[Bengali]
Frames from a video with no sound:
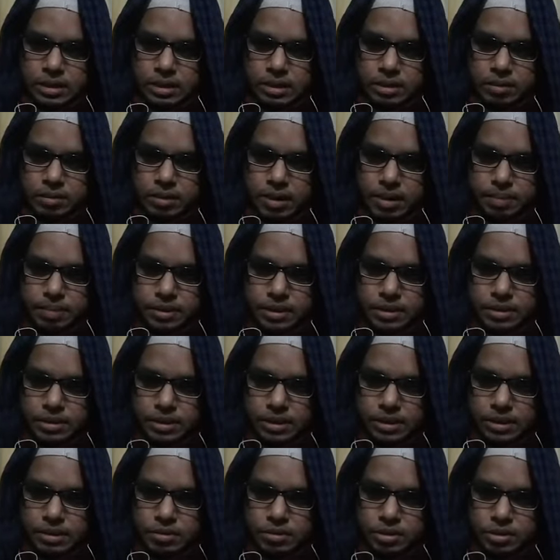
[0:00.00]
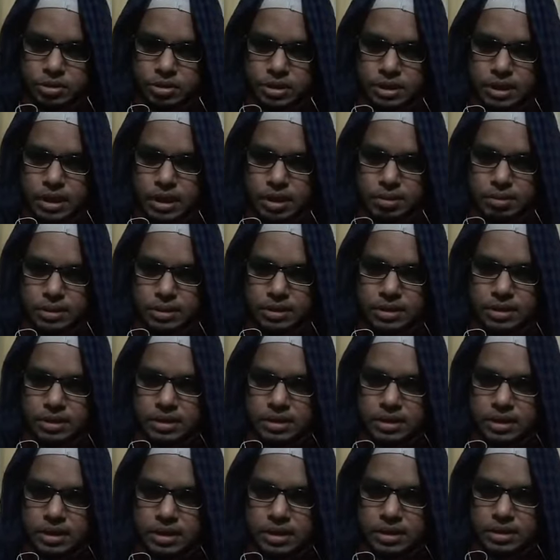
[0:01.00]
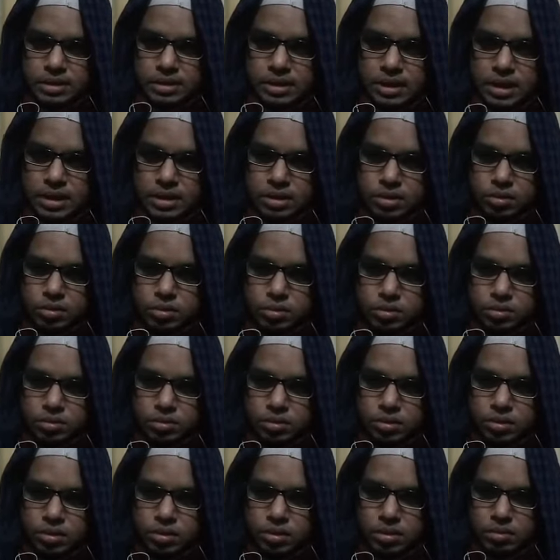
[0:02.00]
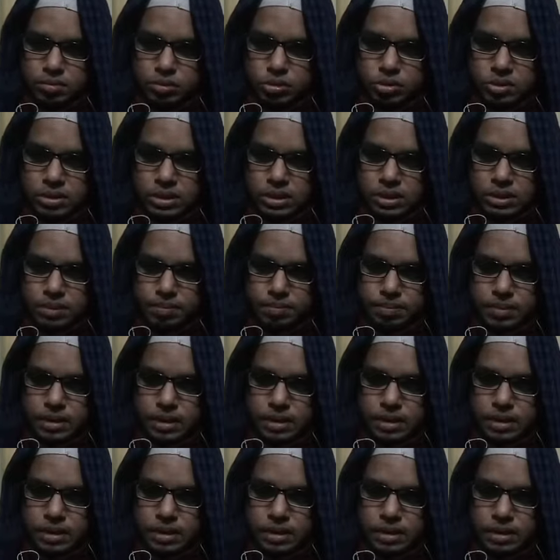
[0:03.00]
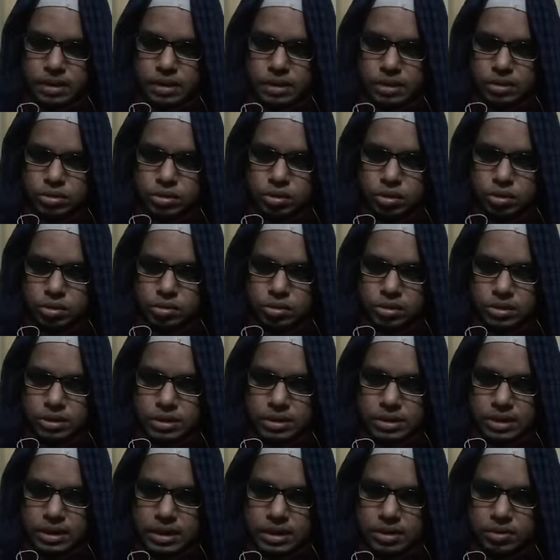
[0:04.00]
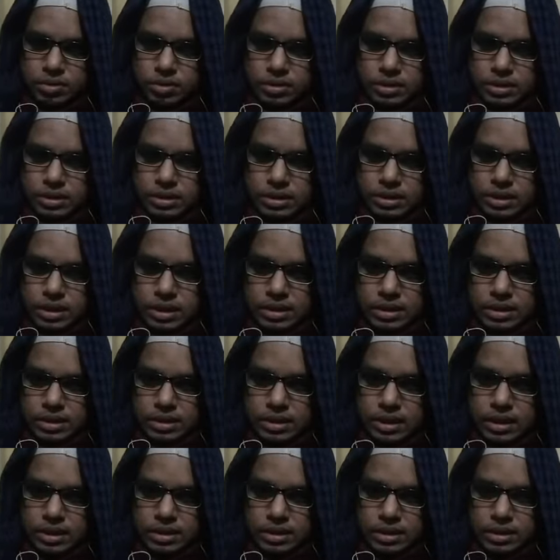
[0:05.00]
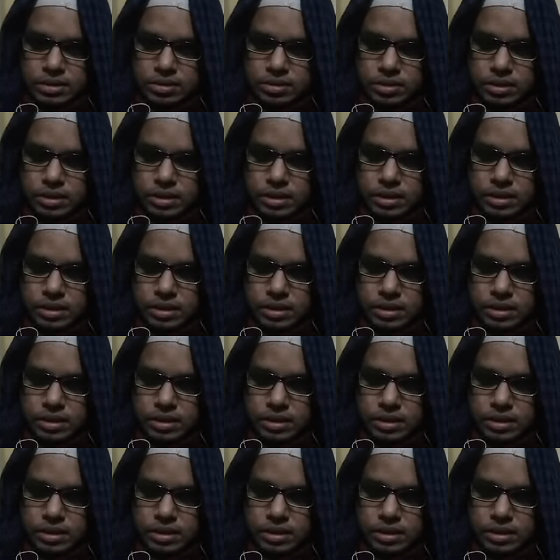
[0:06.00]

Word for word: ব্যাপারটা এ বিষয়ে আমাদের সাধারণ মুসলিম বা সংশয়ে যারা রয়েছেন তাদের তাদের আসলে